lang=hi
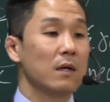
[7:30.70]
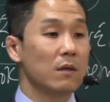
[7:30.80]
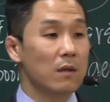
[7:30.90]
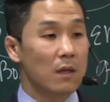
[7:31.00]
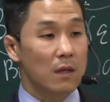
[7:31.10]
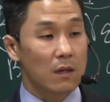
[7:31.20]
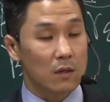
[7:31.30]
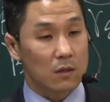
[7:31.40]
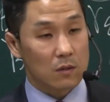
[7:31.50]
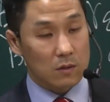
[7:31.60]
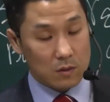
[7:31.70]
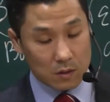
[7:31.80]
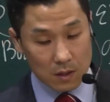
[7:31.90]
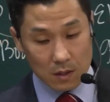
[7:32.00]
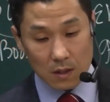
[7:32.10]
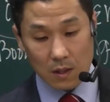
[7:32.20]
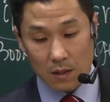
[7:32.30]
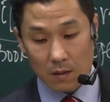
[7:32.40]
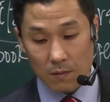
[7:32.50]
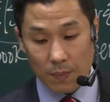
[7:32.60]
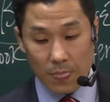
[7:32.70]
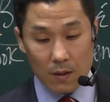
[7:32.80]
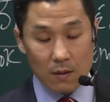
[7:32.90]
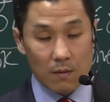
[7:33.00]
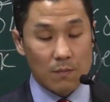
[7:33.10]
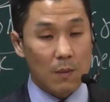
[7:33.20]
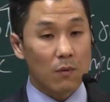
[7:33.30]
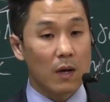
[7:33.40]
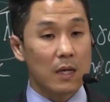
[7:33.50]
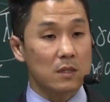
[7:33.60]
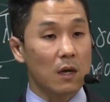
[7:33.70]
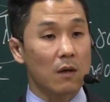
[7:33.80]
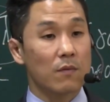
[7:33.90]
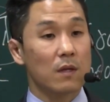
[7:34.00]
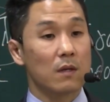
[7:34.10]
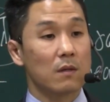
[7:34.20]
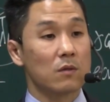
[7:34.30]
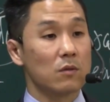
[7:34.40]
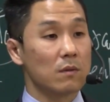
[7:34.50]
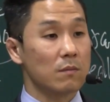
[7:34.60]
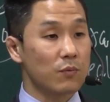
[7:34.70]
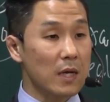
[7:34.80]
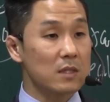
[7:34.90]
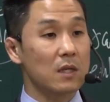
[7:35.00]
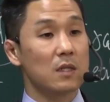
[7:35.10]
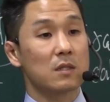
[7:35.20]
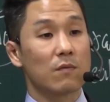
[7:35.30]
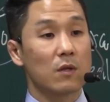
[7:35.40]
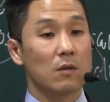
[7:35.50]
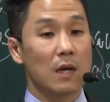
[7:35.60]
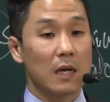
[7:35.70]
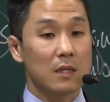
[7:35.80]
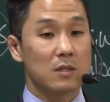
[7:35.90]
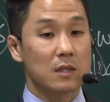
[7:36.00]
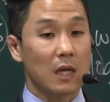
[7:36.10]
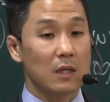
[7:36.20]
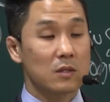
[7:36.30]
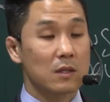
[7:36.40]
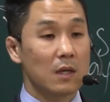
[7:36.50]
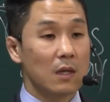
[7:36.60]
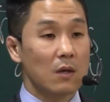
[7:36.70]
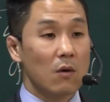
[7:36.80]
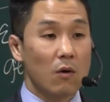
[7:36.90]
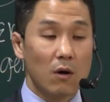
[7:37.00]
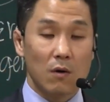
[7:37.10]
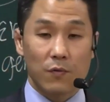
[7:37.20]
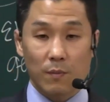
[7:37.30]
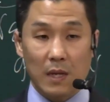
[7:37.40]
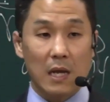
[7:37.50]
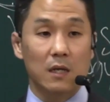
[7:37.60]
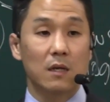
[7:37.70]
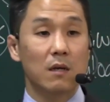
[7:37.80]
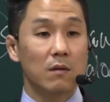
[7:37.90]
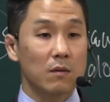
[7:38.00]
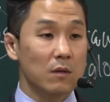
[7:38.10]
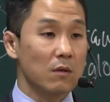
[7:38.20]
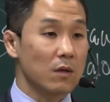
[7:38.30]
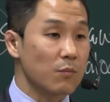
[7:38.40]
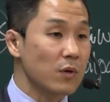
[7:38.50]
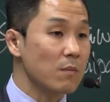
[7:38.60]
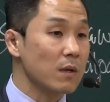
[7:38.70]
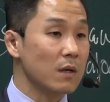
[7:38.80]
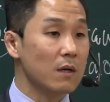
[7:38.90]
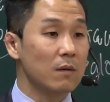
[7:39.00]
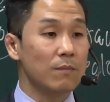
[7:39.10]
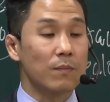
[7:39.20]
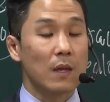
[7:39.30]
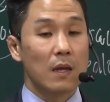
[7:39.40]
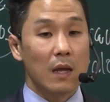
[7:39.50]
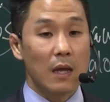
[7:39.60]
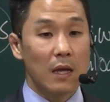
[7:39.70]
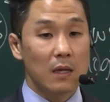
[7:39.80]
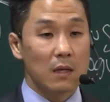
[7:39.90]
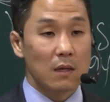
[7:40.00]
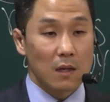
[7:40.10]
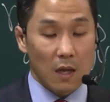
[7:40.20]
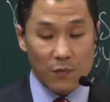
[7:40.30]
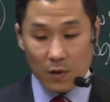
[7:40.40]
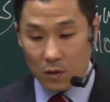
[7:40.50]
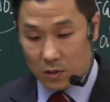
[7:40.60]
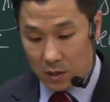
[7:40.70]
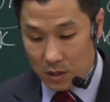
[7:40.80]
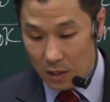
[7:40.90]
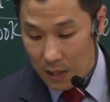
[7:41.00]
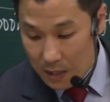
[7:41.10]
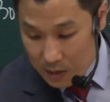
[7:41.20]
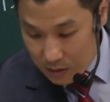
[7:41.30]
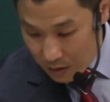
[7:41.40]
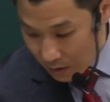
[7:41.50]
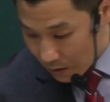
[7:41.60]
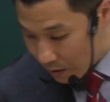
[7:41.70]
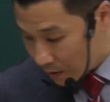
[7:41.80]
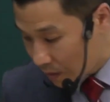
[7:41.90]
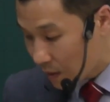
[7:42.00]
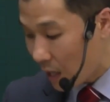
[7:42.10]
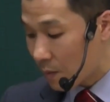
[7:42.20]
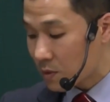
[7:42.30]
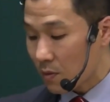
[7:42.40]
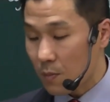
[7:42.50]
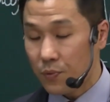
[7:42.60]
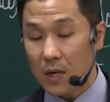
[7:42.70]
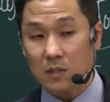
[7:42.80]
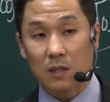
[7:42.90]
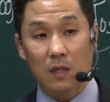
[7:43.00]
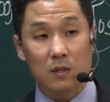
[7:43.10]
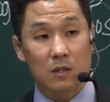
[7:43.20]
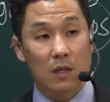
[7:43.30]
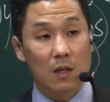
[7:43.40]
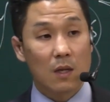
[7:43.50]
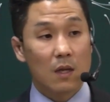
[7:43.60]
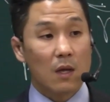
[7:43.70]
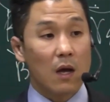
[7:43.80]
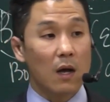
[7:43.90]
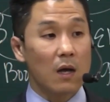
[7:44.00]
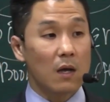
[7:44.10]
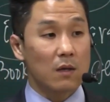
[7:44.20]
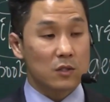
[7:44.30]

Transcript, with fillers: आप जानते हैं ये वह जगह है जहां अमेरिका वास्तव में समृद्ध हुआ शीत युद्ध में रूस से आगे निकलने में सक्षम थे तो बस उस एक नाम से ही सारा इतिहास उसमें समा गया है तो